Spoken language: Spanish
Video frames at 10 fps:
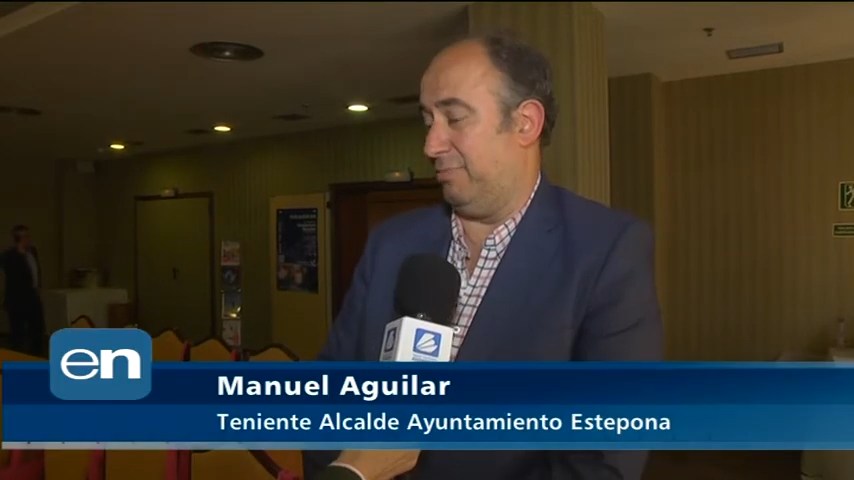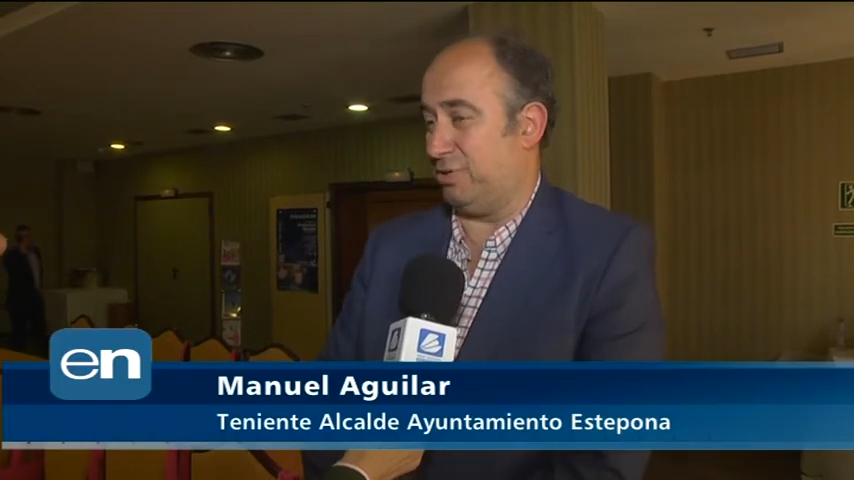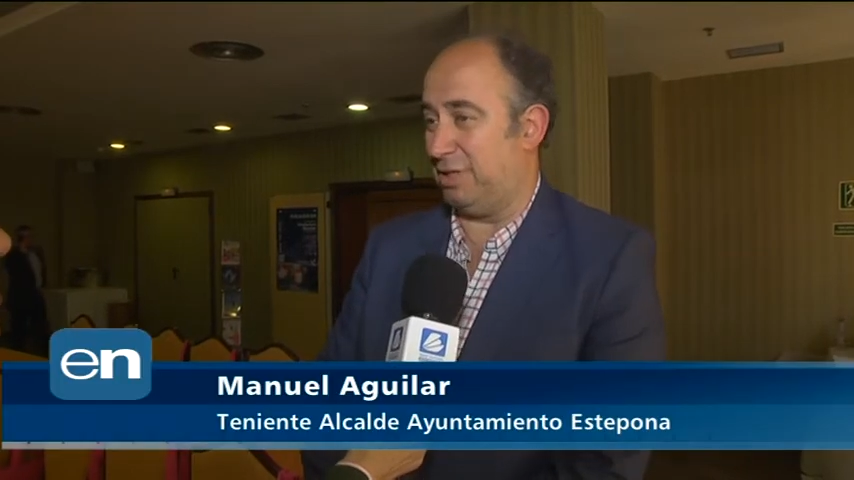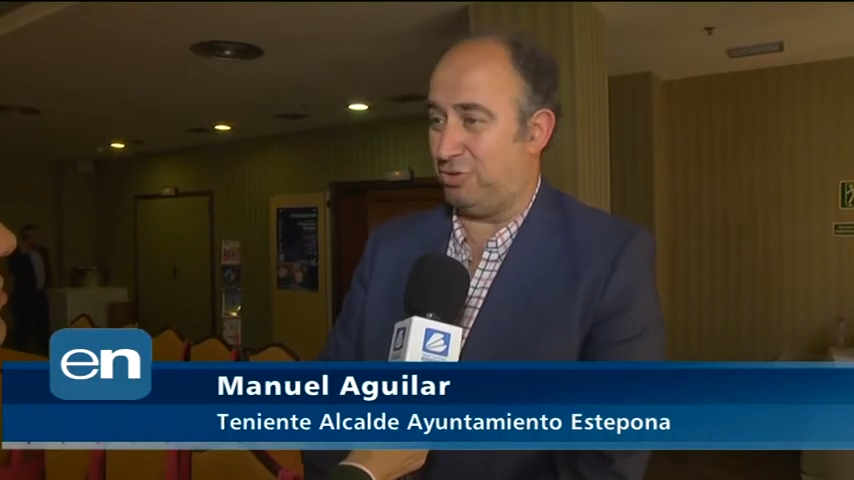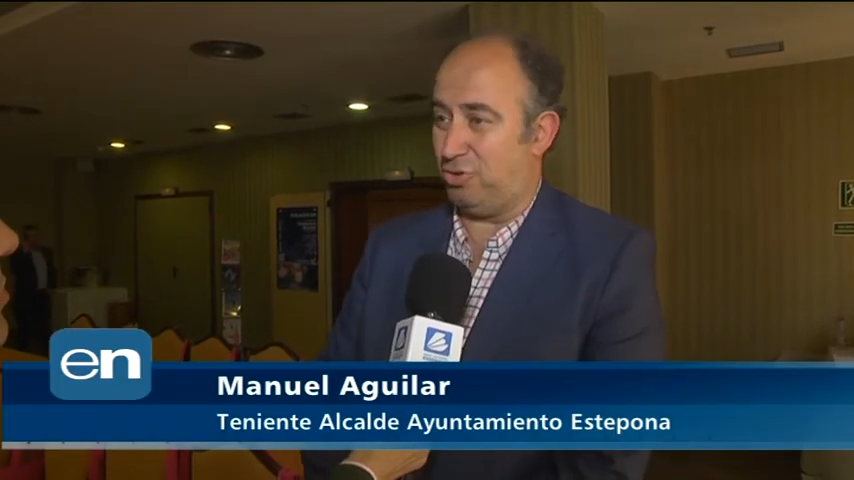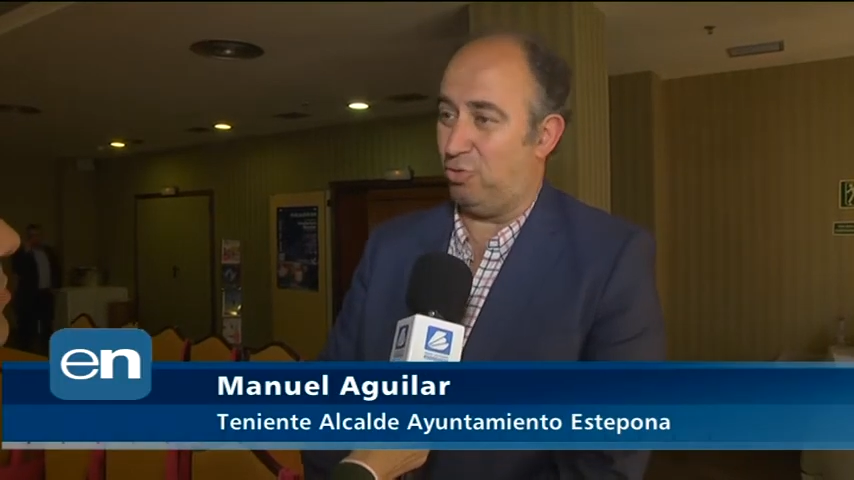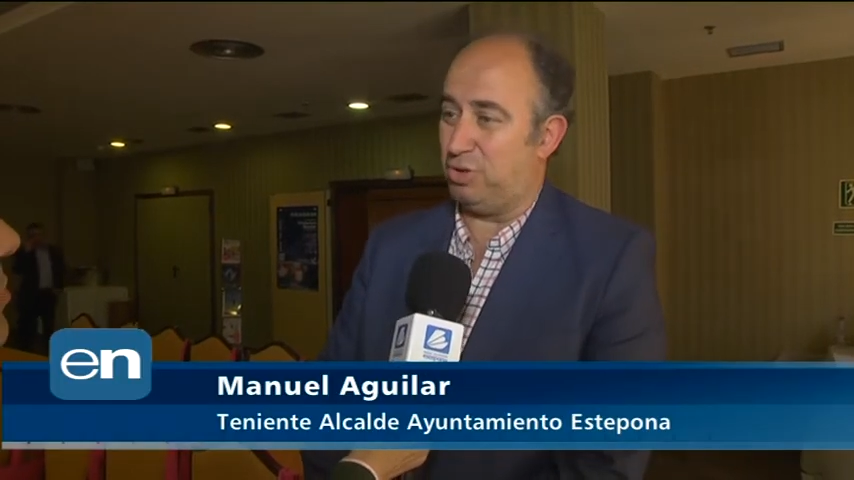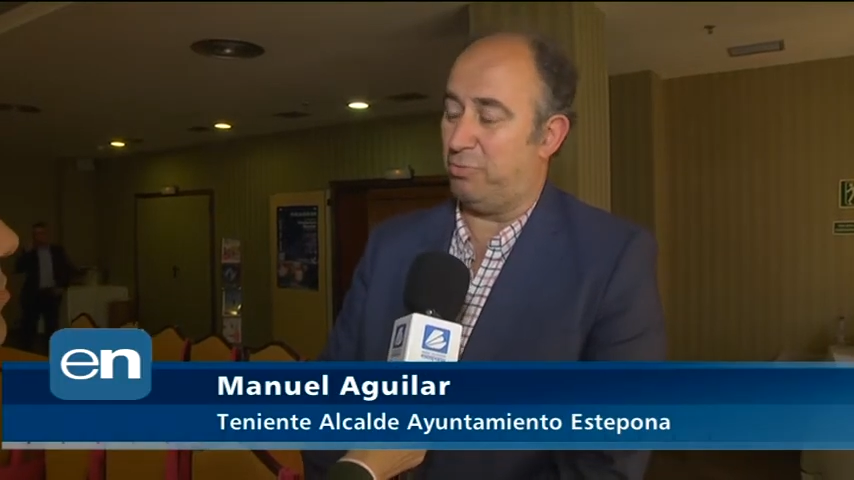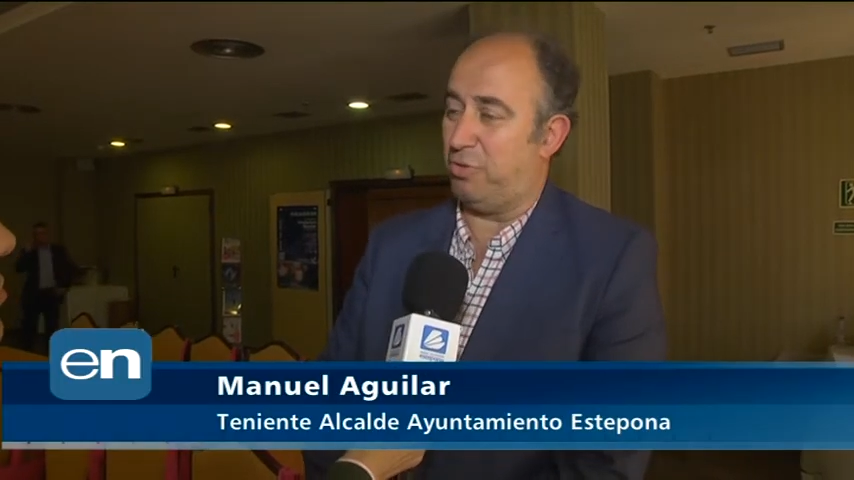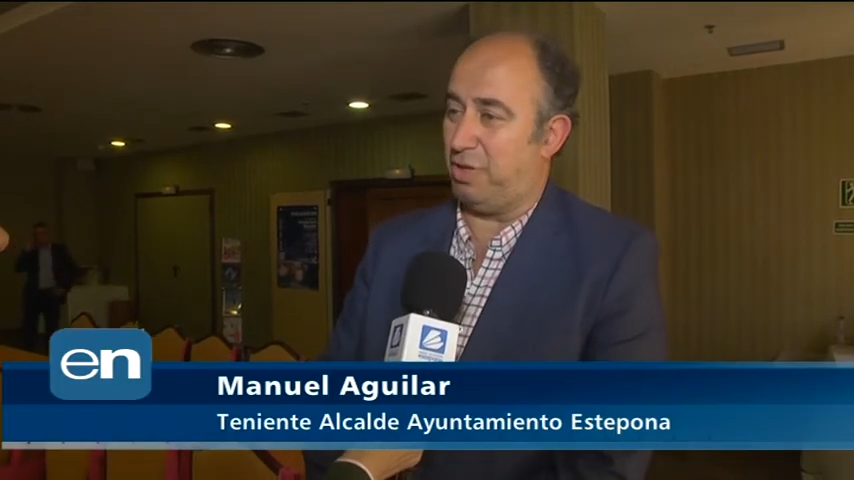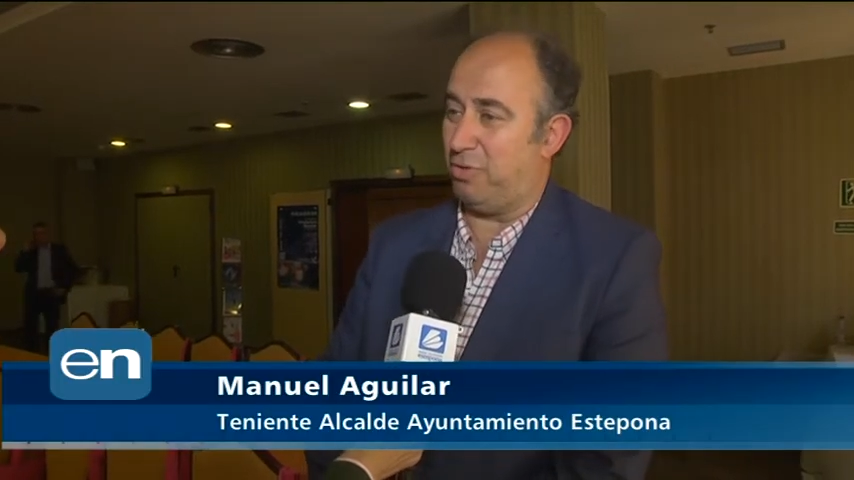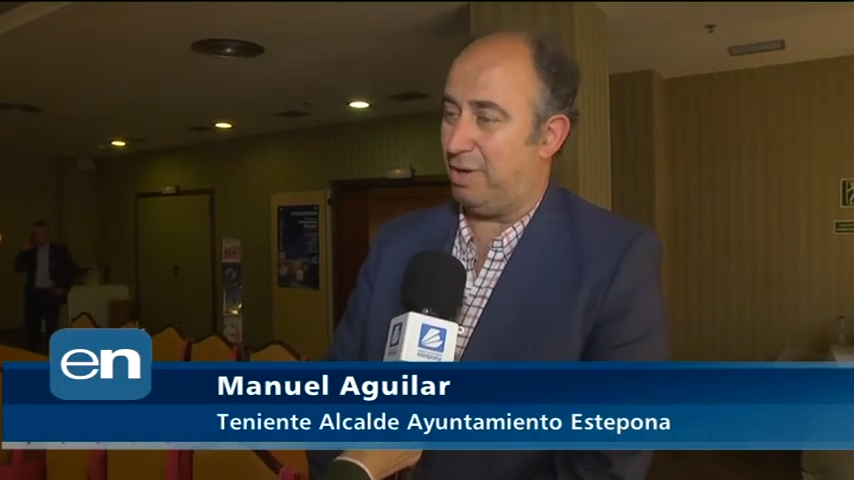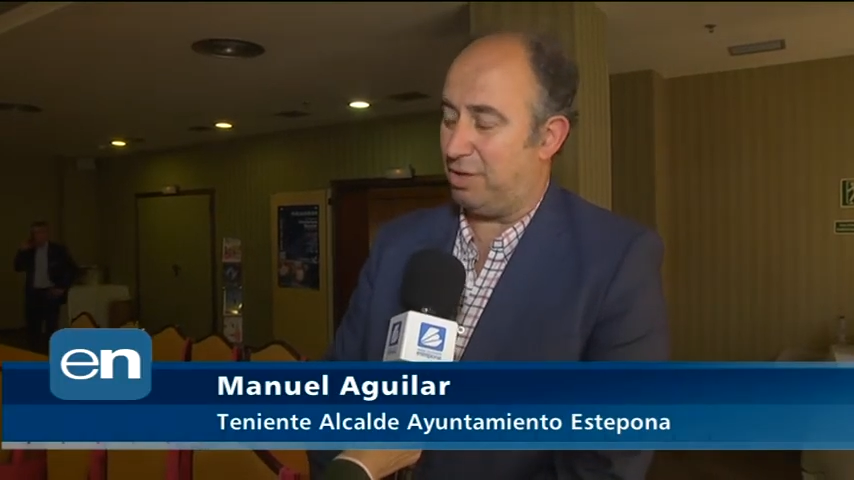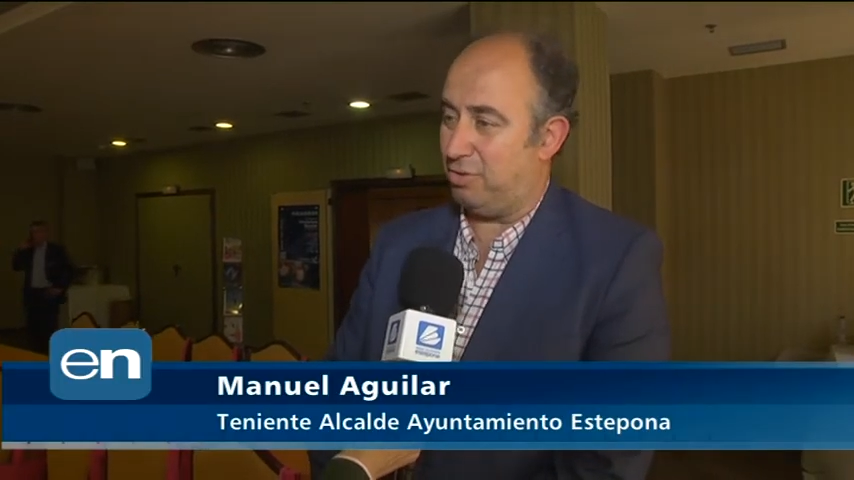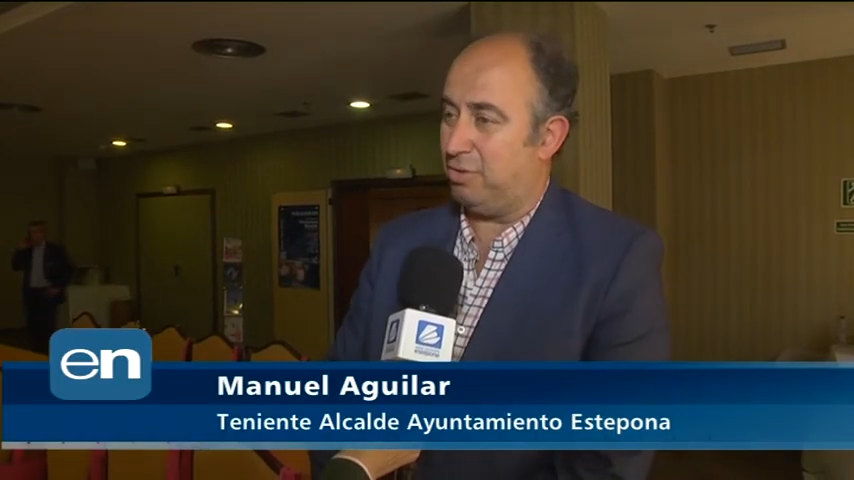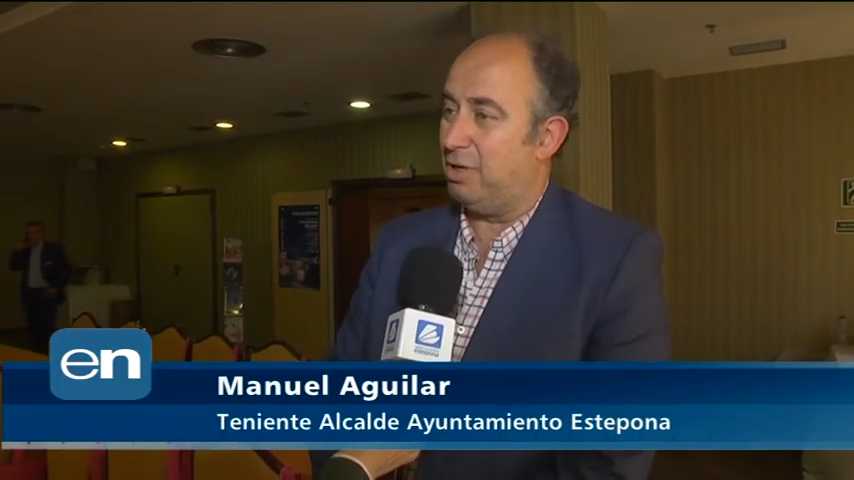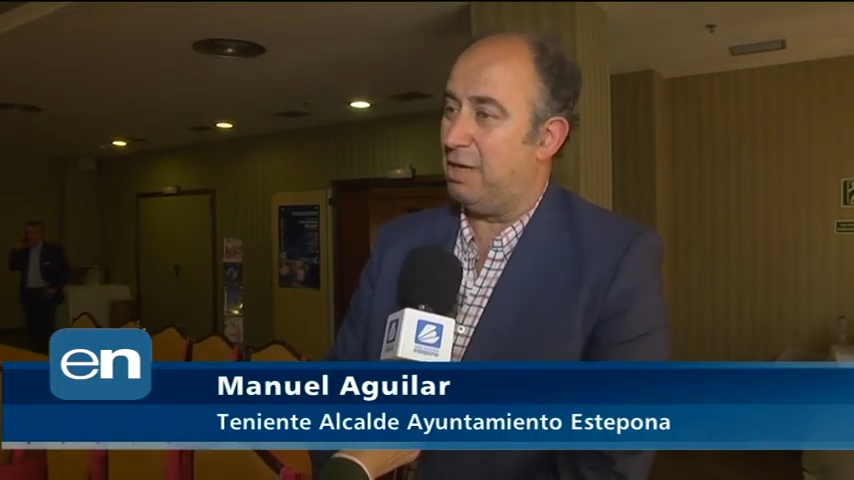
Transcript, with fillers: por tanto, los últimos cinco años